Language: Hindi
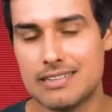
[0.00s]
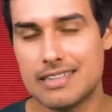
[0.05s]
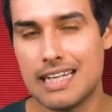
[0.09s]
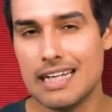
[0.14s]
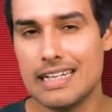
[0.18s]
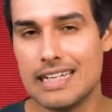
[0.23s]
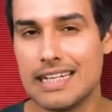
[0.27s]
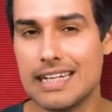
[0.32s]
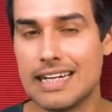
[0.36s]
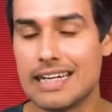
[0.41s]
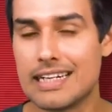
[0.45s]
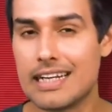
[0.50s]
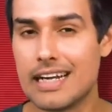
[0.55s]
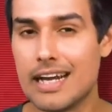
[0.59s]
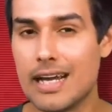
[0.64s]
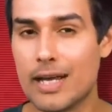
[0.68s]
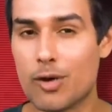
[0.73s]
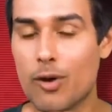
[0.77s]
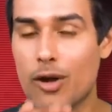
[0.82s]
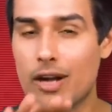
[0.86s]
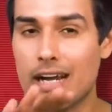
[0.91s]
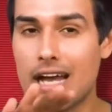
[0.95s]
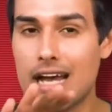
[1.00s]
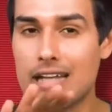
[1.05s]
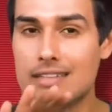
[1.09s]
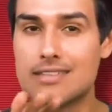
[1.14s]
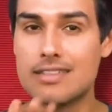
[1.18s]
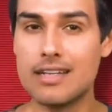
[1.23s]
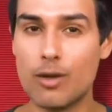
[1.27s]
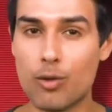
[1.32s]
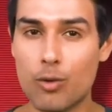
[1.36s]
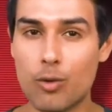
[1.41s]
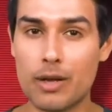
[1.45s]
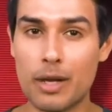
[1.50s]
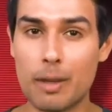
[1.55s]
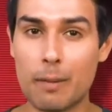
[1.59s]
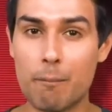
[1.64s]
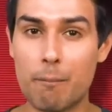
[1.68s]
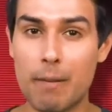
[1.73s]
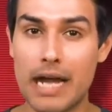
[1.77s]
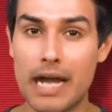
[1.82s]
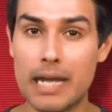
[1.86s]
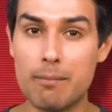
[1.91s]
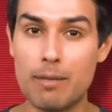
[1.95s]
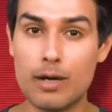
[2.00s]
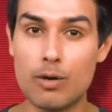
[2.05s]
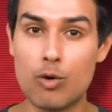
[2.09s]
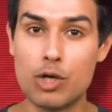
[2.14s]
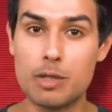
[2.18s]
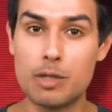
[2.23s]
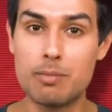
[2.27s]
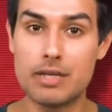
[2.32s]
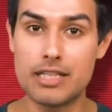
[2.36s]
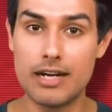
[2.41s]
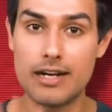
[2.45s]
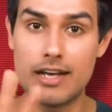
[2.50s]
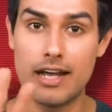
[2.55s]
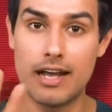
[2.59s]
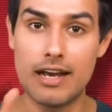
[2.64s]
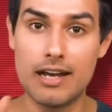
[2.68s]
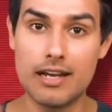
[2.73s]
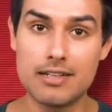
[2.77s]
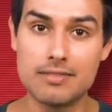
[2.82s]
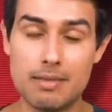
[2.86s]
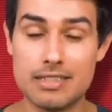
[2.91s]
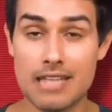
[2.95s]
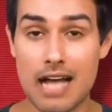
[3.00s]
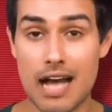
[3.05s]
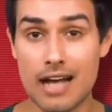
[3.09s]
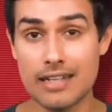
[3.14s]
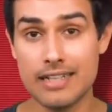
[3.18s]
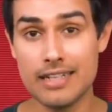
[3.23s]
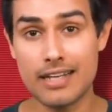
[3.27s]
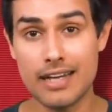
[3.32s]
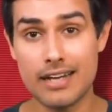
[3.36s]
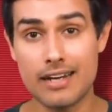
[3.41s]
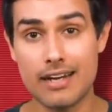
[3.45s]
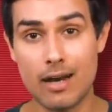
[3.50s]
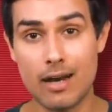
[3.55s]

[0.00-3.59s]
इसके लिए हिटलर और नाजी लोगों ने बाइबल को ही बदल डाला मजाक नहीं कर